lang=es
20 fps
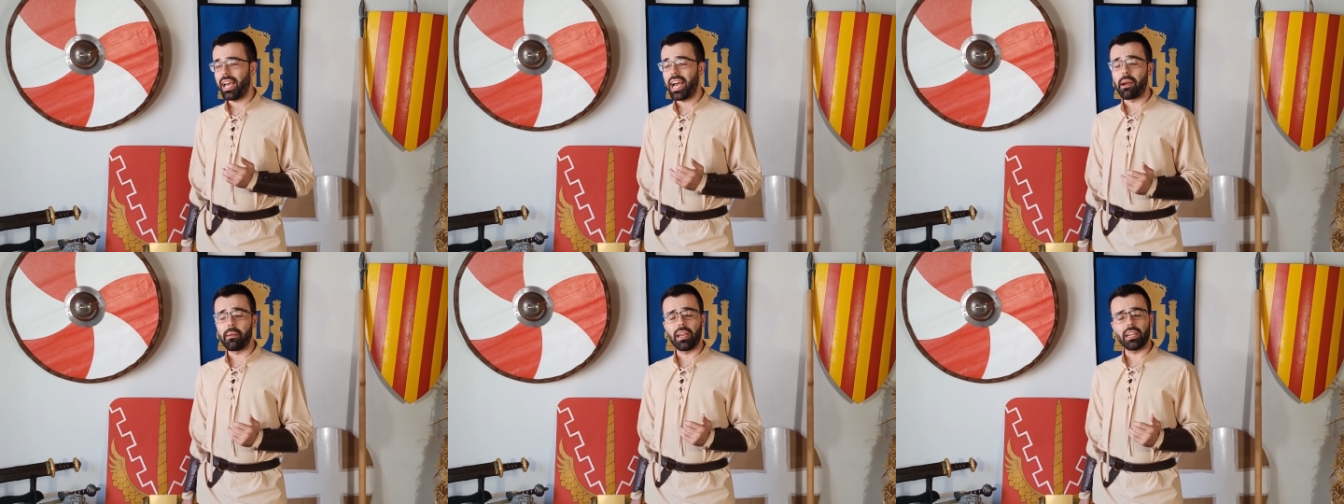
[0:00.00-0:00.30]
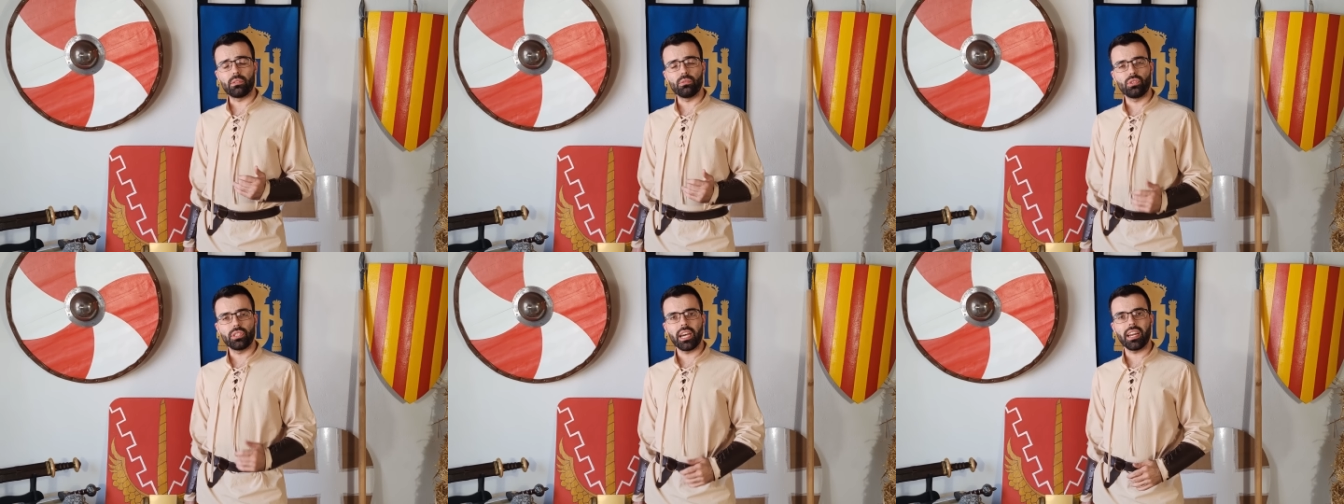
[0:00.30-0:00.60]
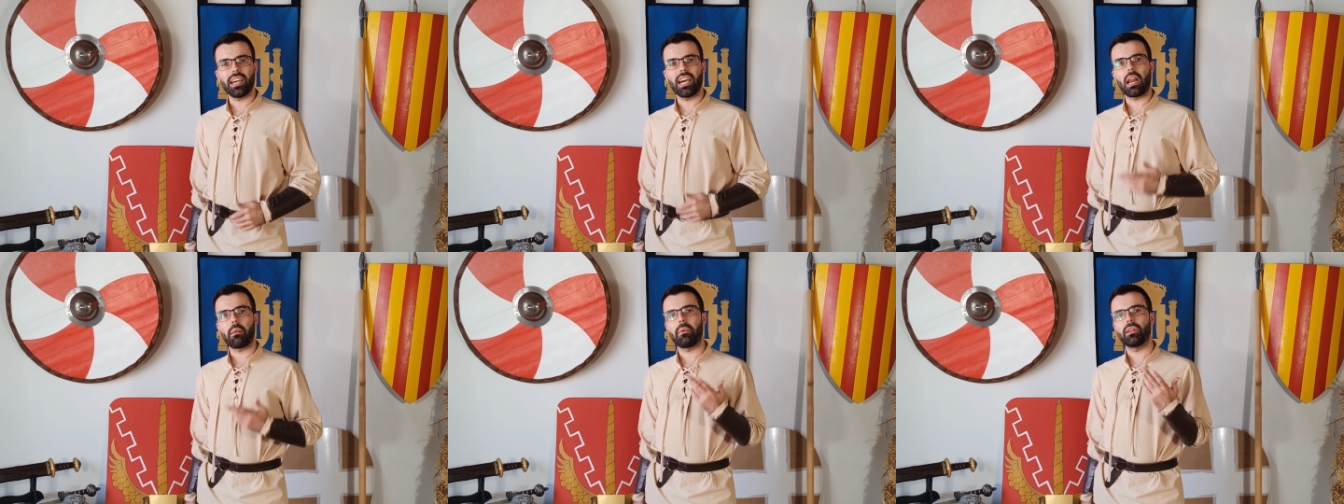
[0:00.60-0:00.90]
Habría que
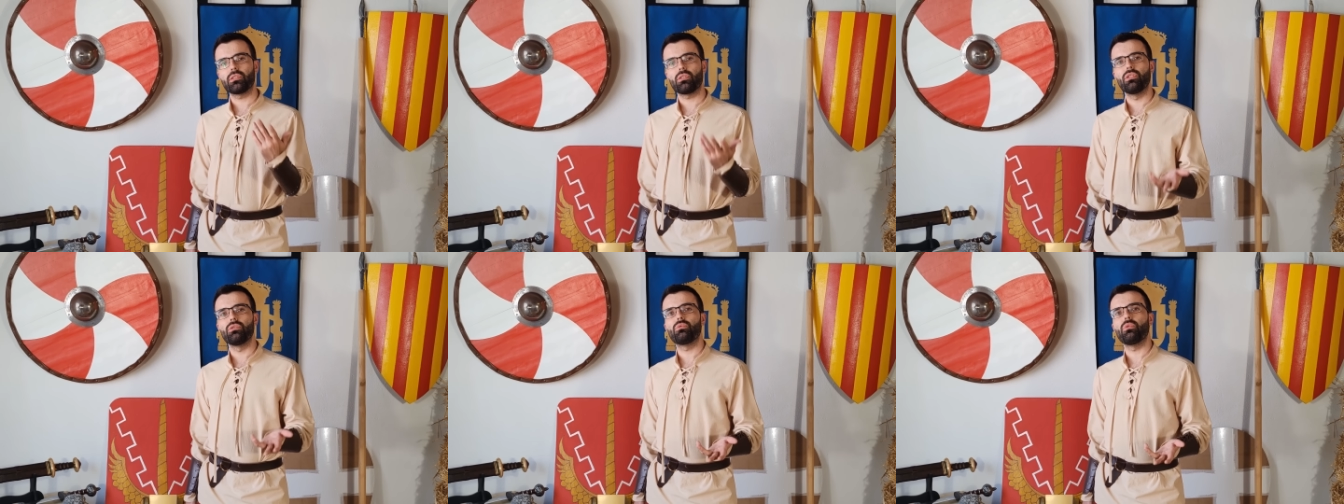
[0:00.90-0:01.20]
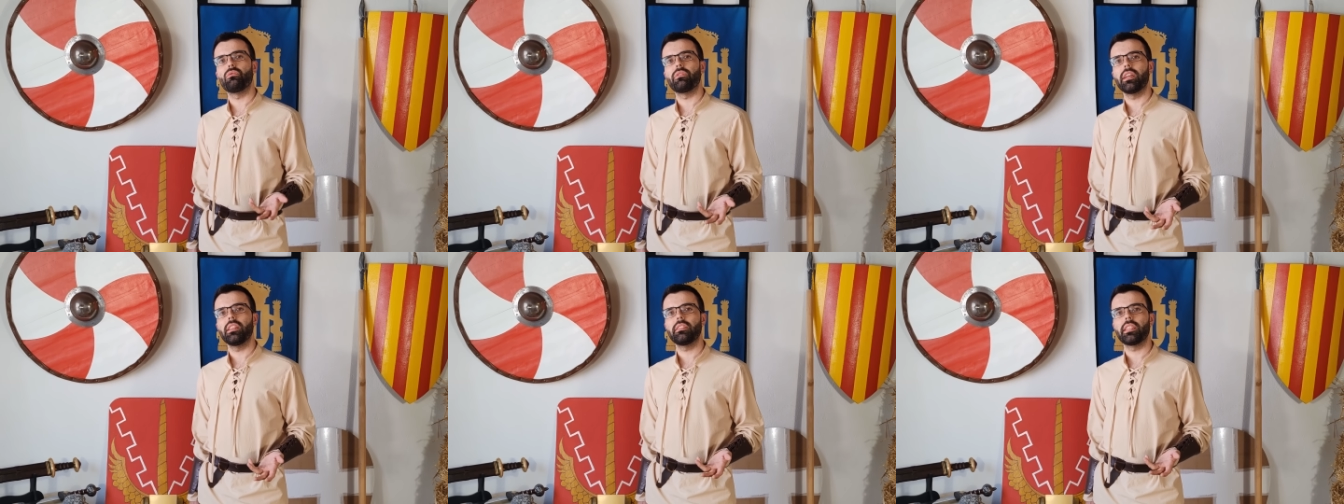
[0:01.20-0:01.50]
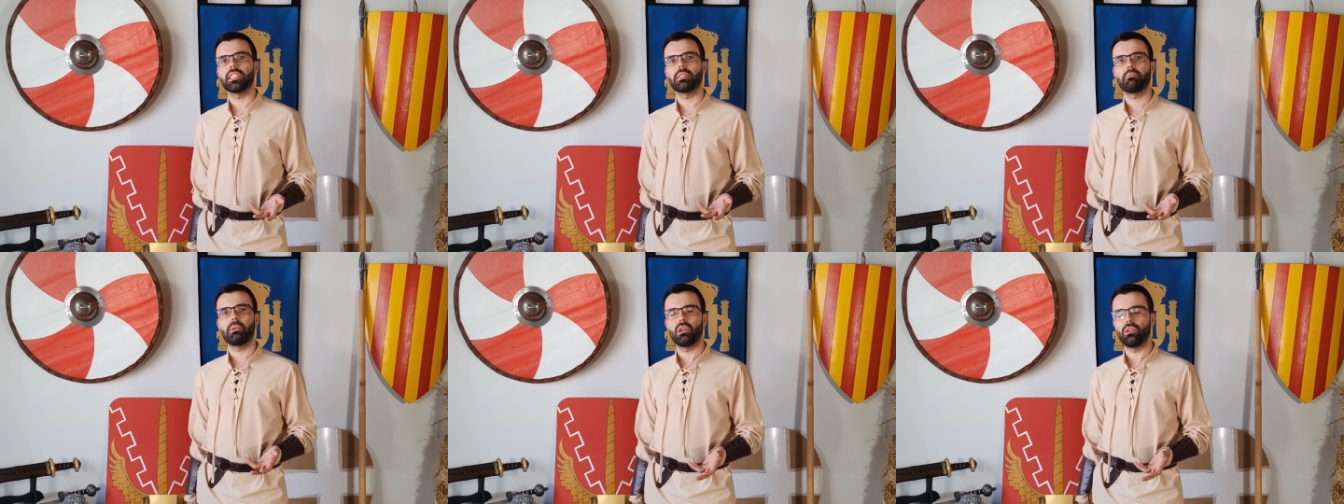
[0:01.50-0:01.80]
usar armas
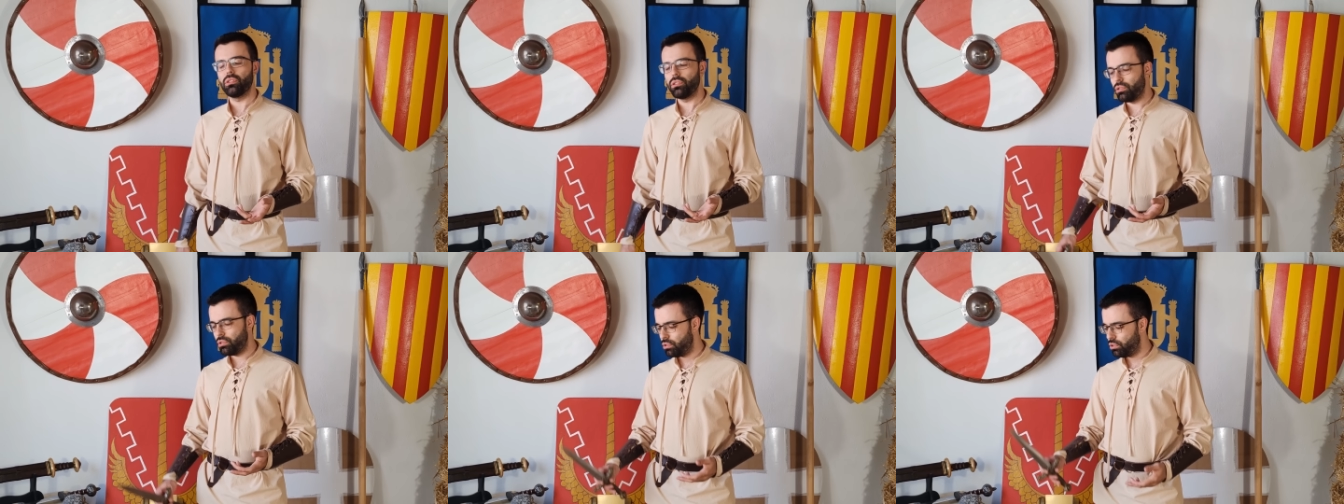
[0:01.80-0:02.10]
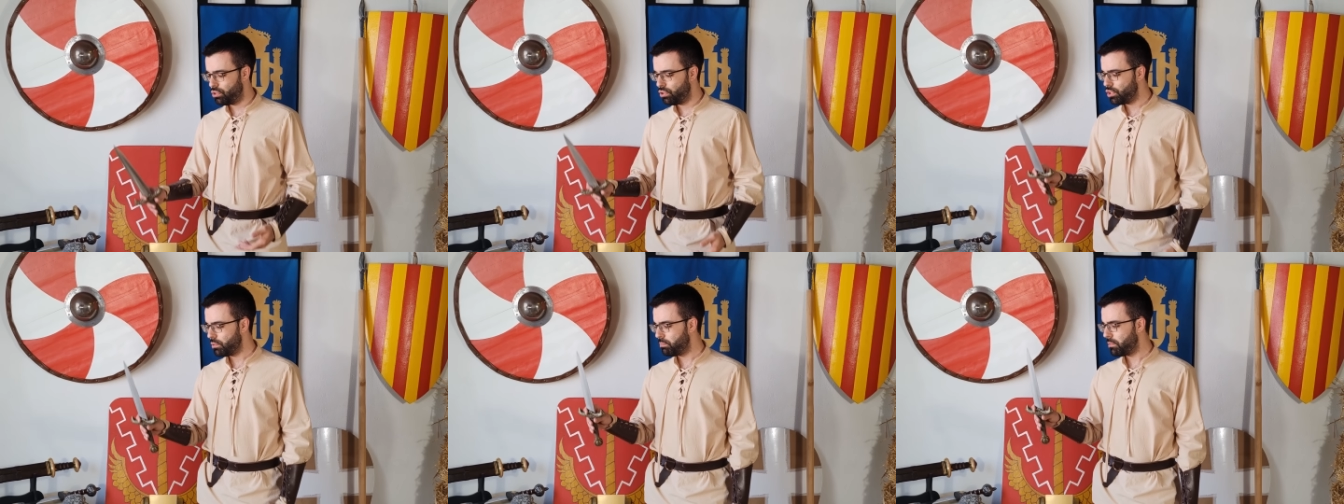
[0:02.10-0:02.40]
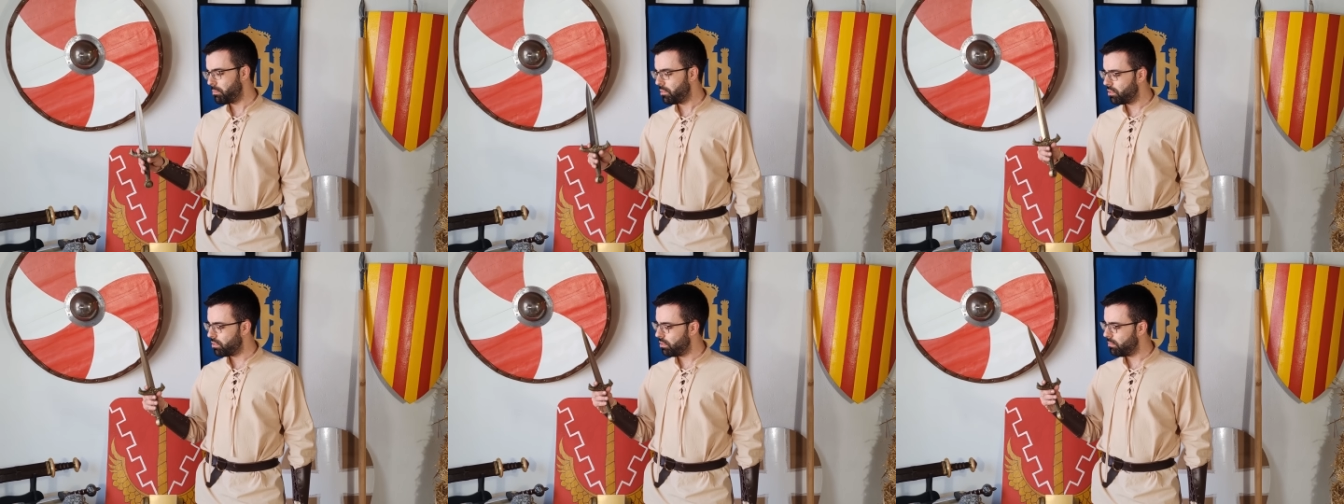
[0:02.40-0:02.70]
contundentes, pero yo os
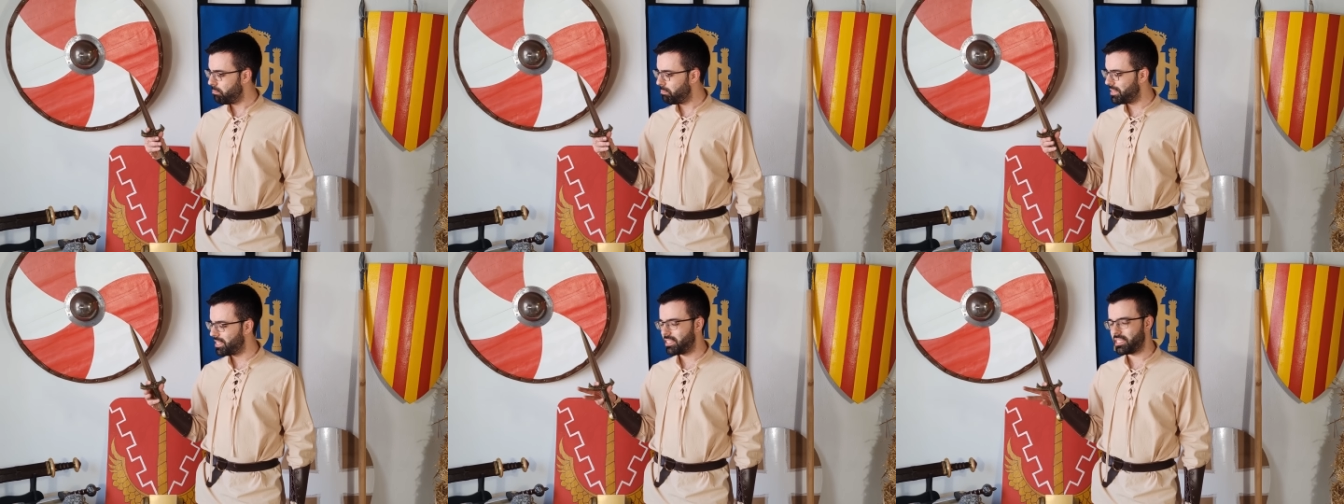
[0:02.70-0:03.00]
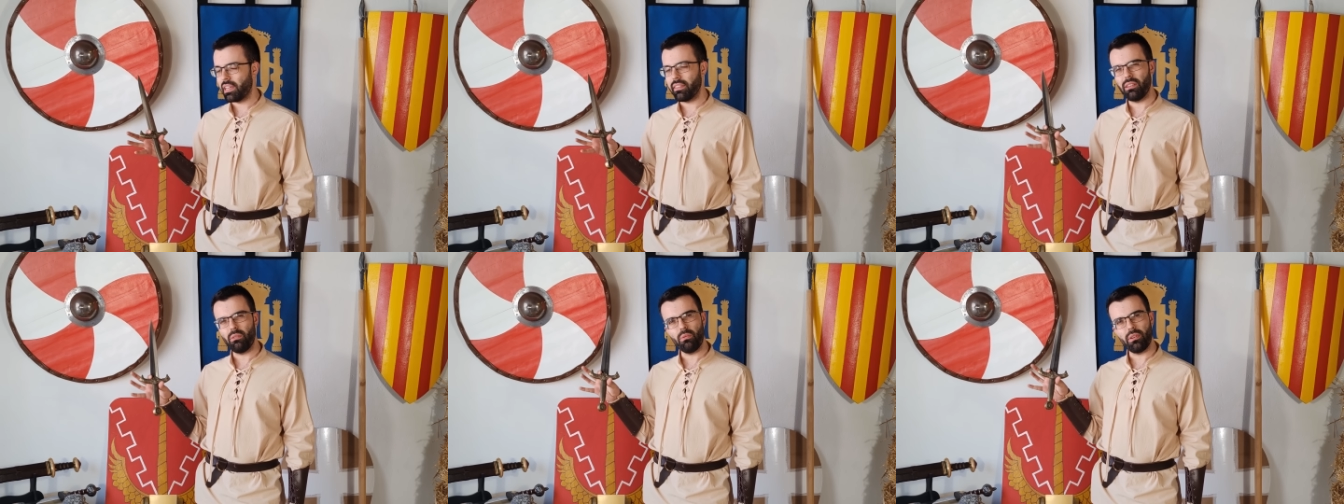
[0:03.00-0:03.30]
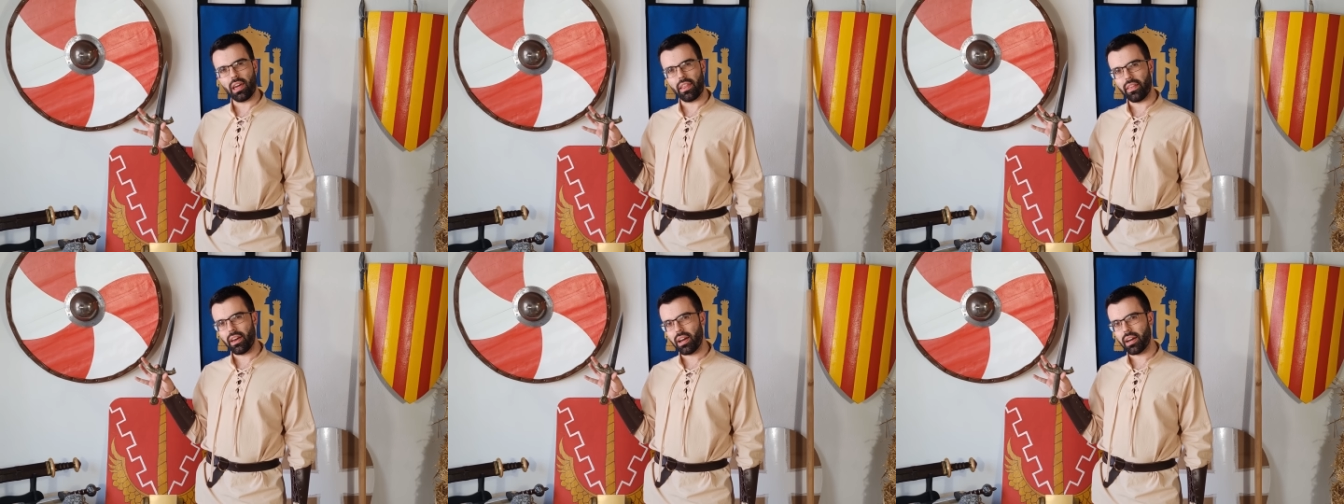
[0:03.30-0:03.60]
propongo pensar en
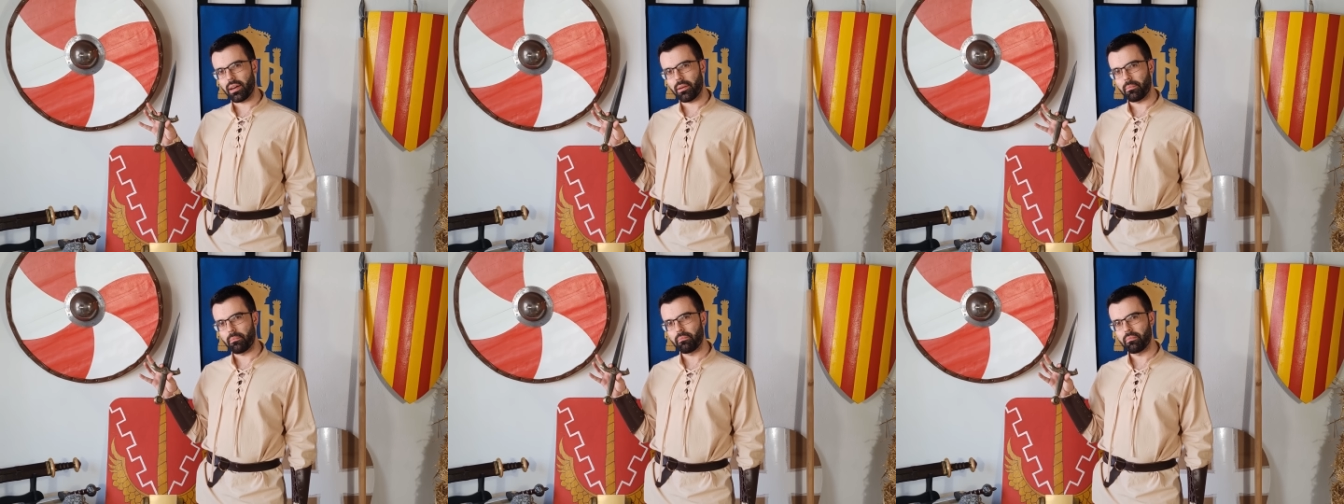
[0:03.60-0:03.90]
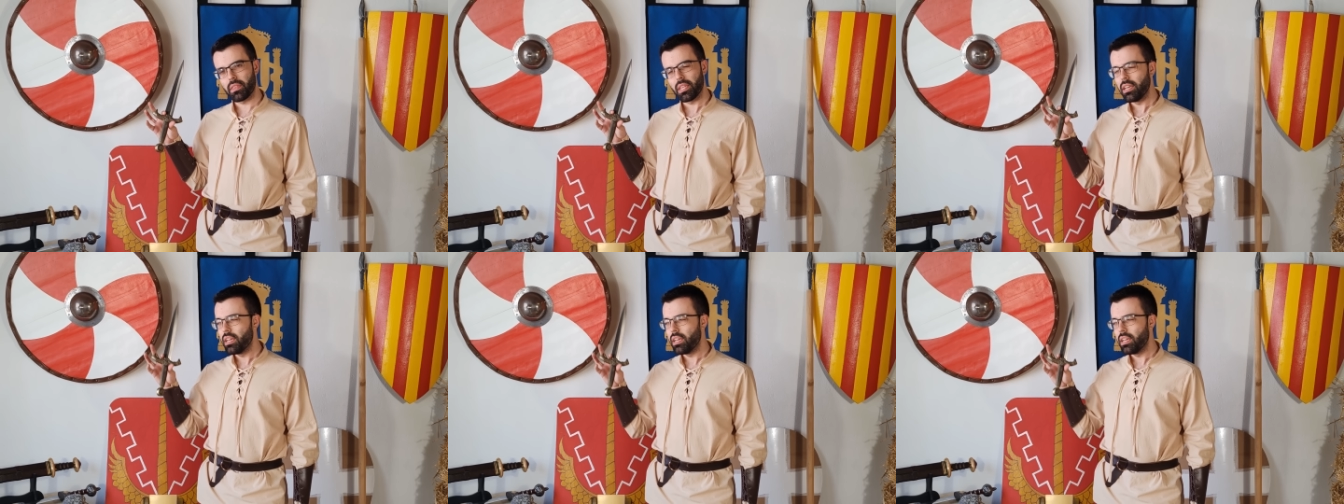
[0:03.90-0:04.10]
una daga.